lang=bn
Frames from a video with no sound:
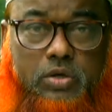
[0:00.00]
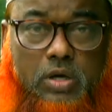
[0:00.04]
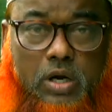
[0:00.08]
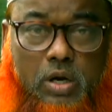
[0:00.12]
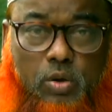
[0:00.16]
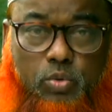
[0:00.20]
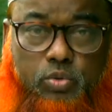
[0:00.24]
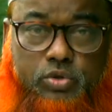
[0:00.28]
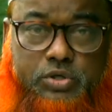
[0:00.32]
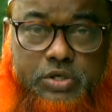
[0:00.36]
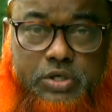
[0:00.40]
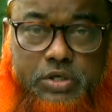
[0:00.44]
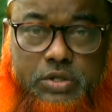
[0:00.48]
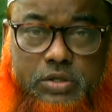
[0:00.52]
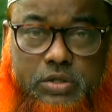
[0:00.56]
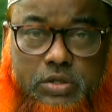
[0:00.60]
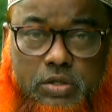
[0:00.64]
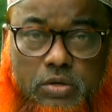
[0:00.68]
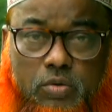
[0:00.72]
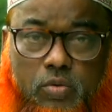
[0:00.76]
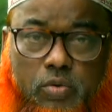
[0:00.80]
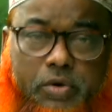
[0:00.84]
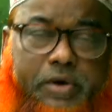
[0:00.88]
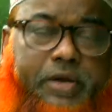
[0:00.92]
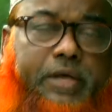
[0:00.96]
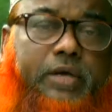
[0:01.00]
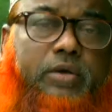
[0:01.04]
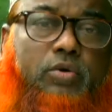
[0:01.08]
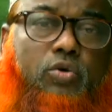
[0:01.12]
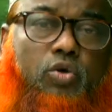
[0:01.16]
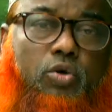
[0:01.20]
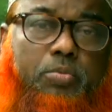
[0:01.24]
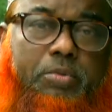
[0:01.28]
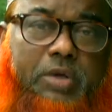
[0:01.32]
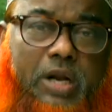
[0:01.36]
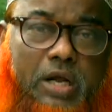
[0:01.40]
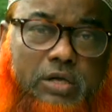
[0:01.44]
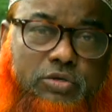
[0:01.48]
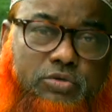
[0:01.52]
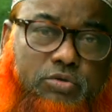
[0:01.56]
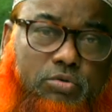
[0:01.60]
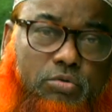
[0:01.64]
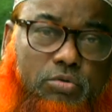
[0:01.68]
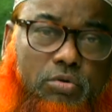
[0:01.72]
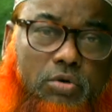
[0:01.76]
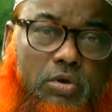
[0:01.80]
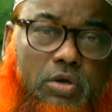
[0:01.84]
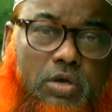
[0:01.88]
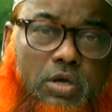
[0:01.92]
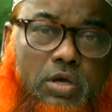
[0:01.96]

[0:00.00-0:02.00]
করা উচিত অনেক নবী রাসুল